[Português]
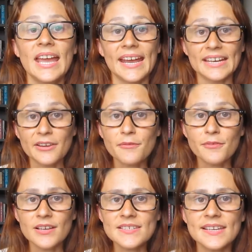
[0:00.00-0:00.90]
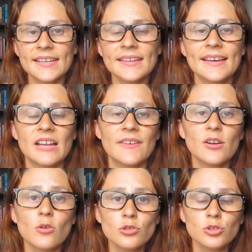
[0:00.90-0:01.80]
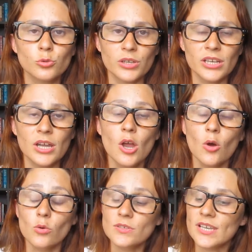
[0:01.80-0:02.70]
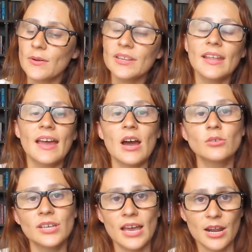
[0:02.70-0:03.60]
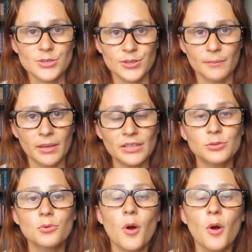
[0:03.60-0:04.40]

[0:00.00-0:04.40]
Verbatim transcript: É na infância ainda que ela vai construir o seu ideal de relacionamento,